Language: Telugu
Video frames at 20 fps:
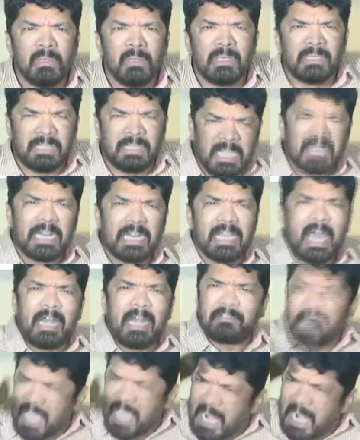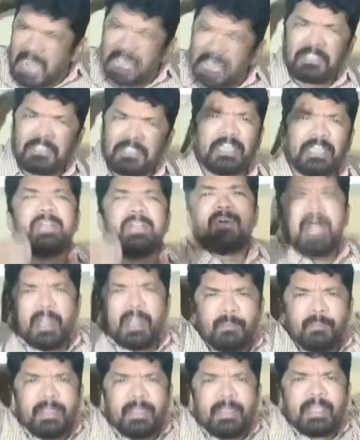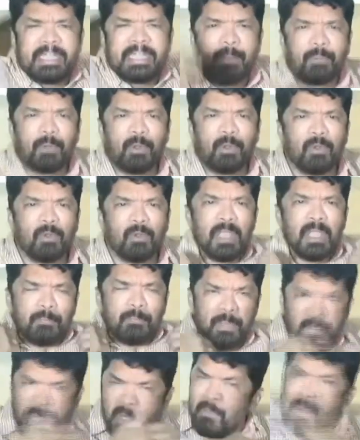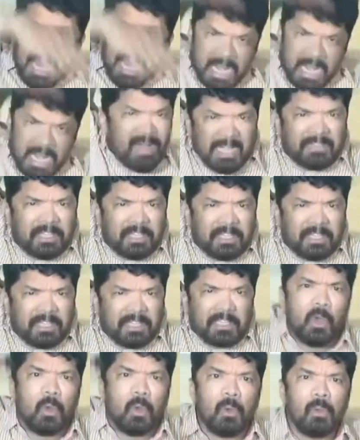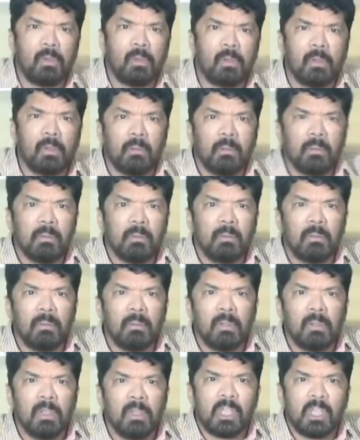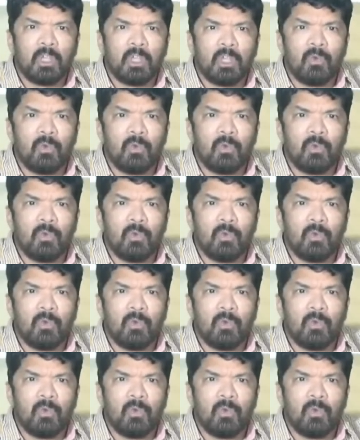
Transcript: జగన్ గారు చాలా చిన్నవాడు మీకంటే అప్పుడు మీరు మానవాతీతులు యువర్